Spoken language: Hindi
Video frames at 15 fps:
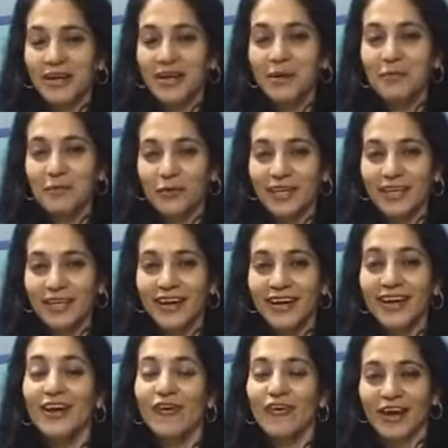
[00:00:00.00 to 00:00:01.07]
नाम मोहिना
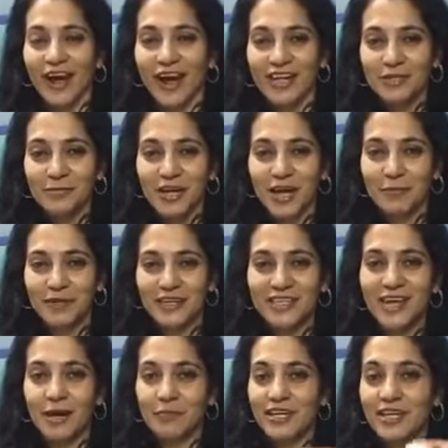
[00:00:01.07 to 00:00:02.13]
है और आज मैं
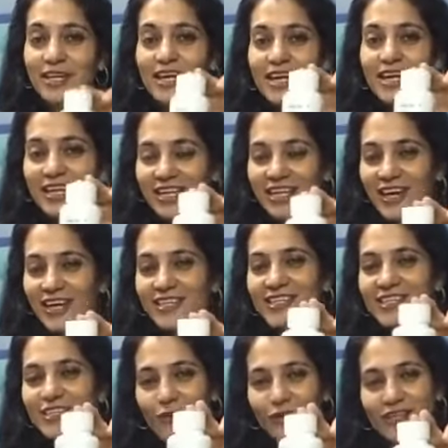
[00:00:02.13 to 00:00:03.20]
आपके सामने टियान
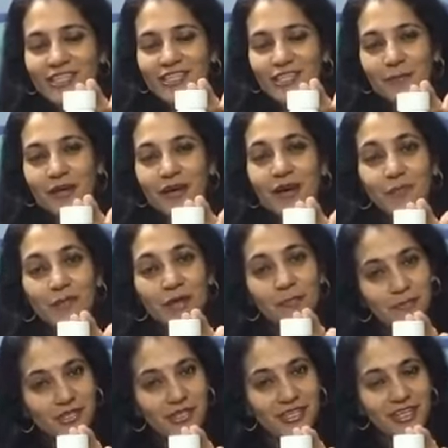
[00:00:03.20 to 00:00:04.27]
स्कॉडिसेप का अपना
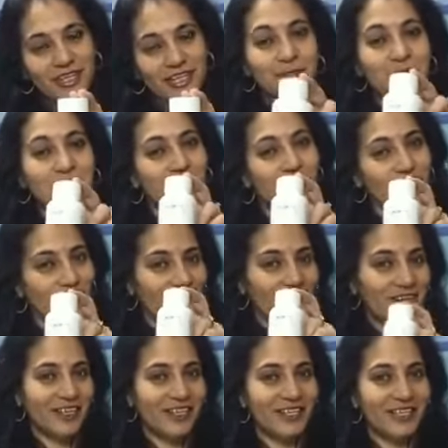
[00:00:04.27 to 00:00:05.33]
पर्सनल एक्सपीरियंस शेयर करने जा